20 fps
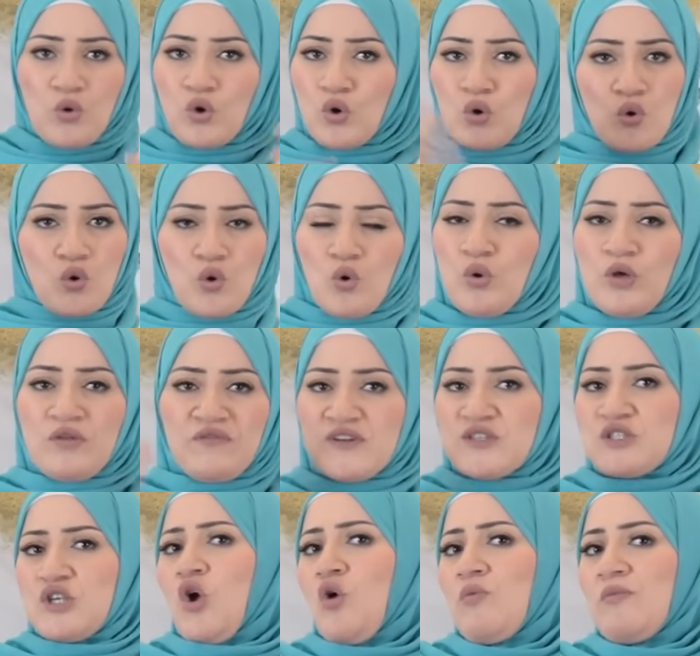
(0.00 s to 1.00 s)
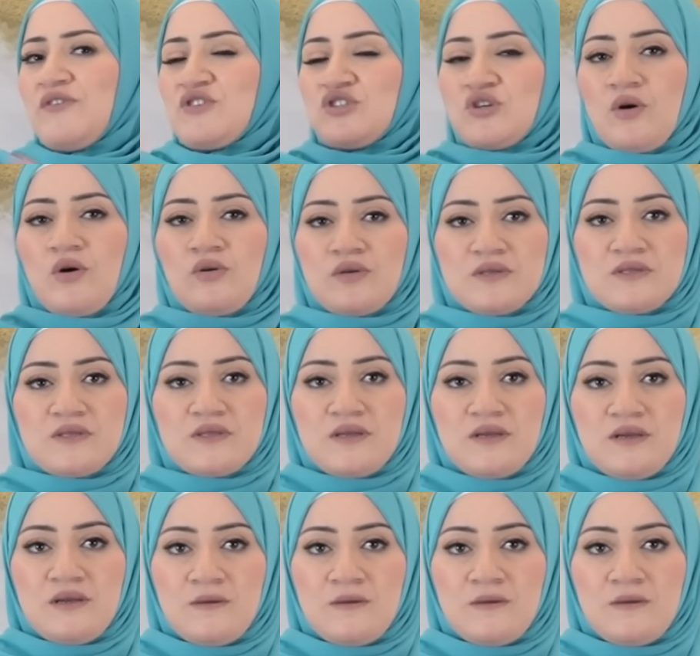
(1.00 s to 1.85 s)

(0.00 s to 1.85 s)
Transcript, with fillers: ويخرجوا ويتفسحوا مفيش خالص